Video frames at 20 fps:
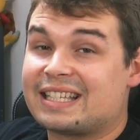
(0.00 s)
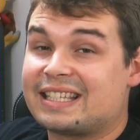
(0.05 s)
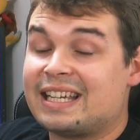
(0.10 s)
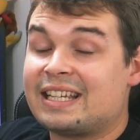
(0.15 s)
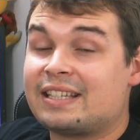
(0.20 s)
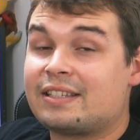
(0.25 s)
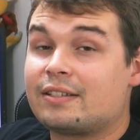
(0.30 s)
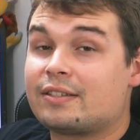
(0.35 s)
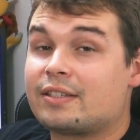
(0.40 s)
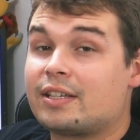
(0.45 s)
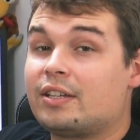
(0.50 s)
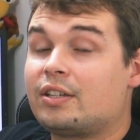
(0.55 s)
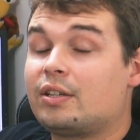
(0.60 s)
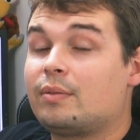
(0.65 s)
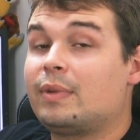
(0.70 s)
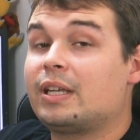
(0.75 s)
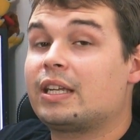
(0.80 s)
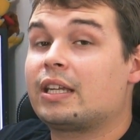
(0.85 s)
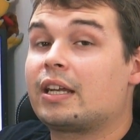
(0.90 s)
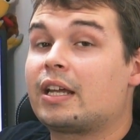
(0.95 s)
16
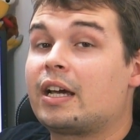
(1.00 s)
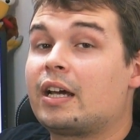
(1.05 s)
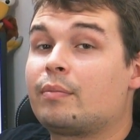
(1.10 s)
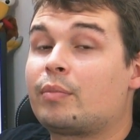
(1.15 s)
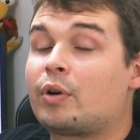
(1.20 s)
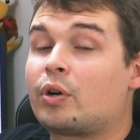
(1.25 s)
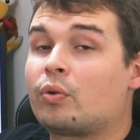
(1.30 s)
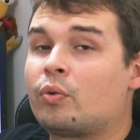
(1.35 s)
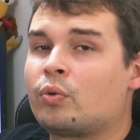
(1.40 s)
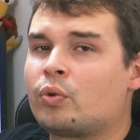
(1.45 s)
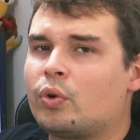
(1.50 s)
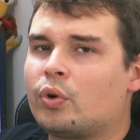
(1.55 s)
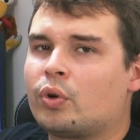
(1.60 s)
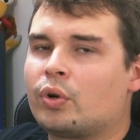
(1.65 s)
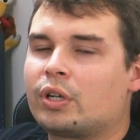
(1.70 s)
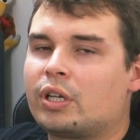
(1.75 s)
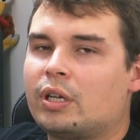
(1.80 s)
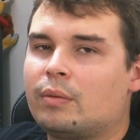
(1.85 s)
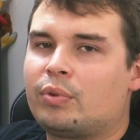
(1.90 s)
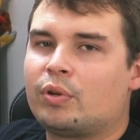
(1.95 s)
cm einbauen und
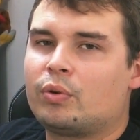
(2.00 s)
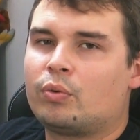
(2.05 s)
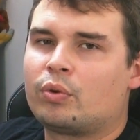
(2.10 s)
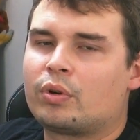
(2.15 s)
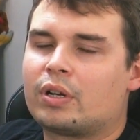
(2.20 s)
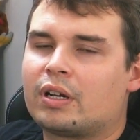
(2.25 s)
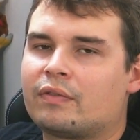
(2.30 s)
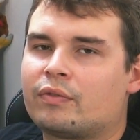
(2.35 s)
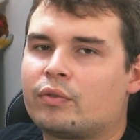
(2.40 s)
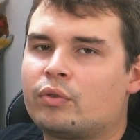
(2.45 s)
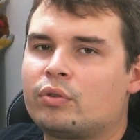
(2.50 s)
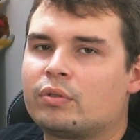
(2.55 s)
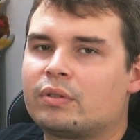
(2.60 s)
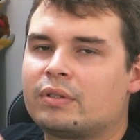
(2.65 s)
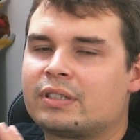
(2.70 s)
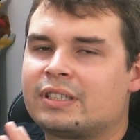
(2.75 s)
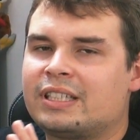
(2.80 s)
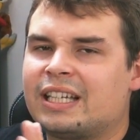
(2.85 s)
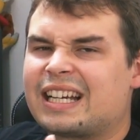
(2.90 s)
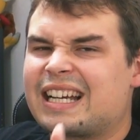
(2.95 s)
eure GPU darf
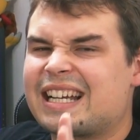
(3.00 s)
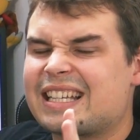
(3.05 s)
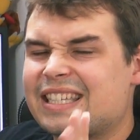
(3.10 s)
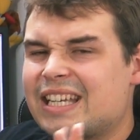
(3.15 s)
ca.